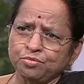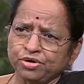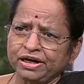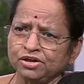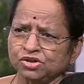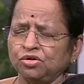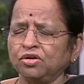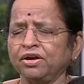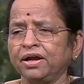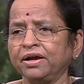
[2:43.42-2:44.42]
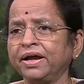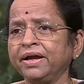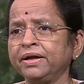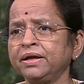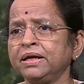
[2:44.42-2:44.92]
முறையில் சொல்லணும்னாக்க
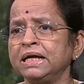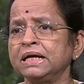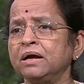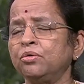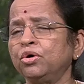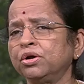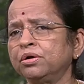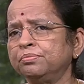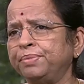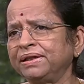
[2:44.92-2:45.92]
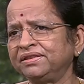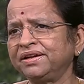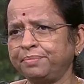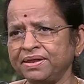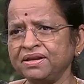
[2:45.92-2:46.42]
ஒரு பத்து
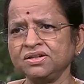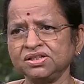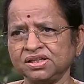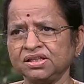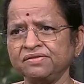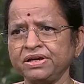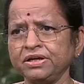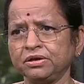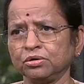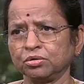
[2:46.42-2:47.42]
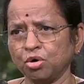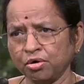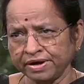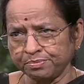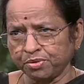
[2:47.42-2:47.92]
பதினஞ்சு சதவீத
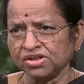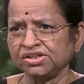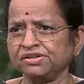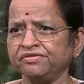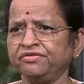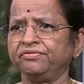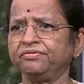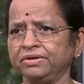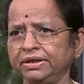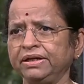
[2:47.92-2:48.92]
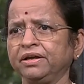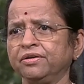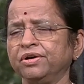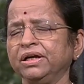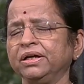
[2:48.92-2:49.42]
கோவிட் பாசிட்டிவ்
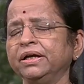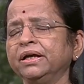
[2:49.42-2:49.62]
இருக்கிறவங்களுக்கு